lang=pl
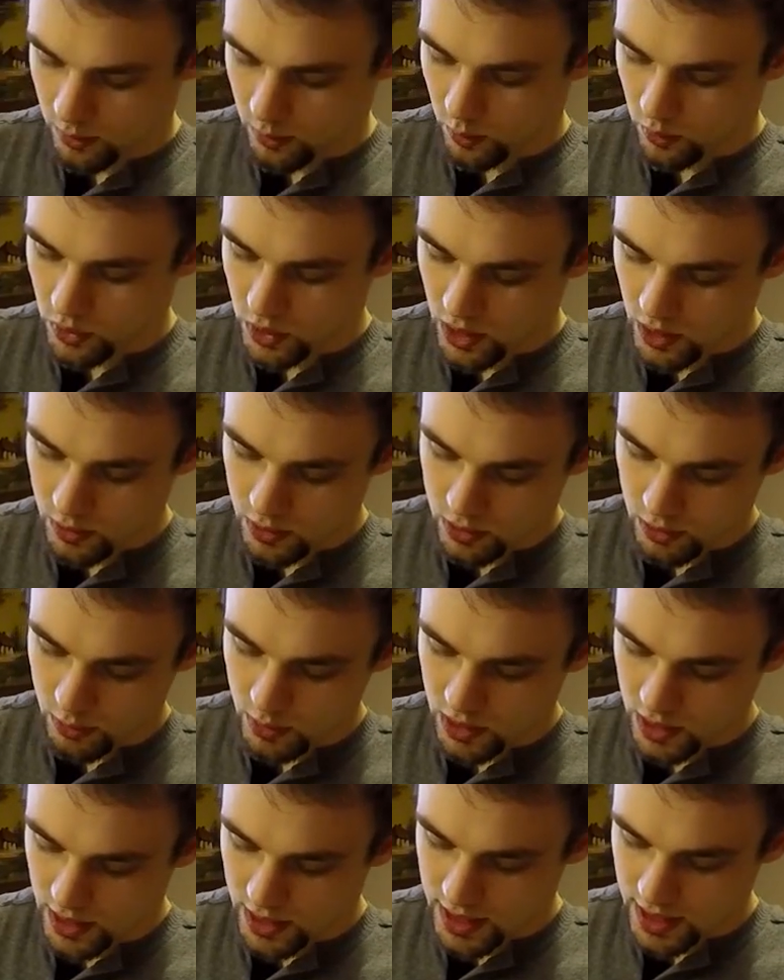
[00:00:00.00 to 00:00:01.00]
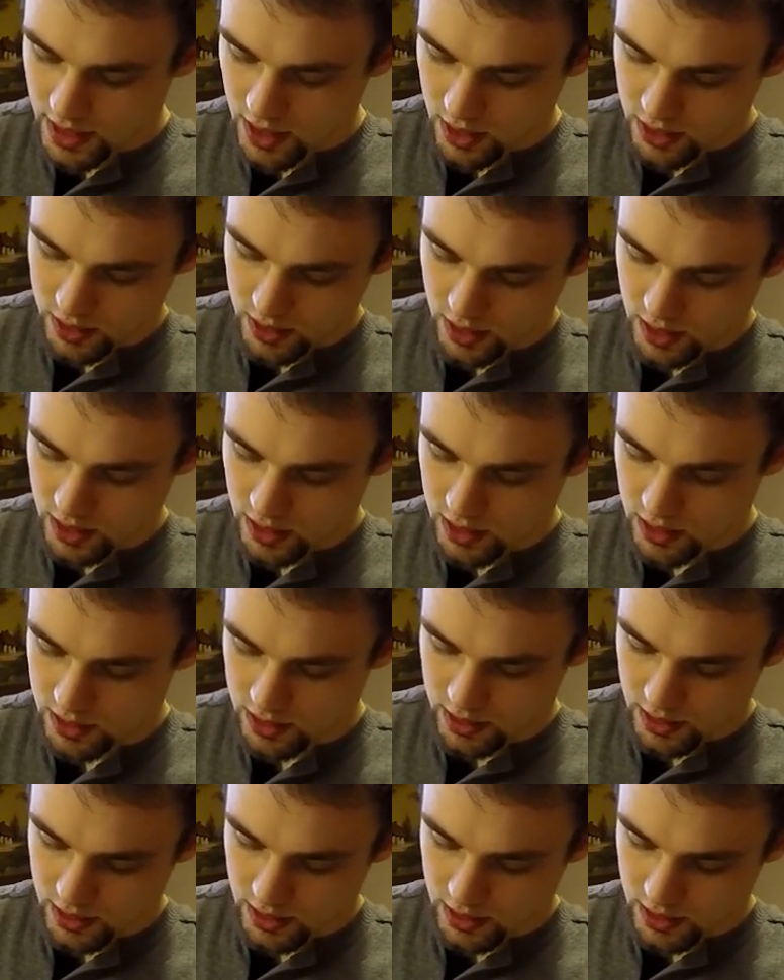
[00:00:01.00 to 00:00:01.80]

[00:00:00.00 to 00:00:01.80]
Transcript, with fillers: musiałem sobie nagadać, nagadać,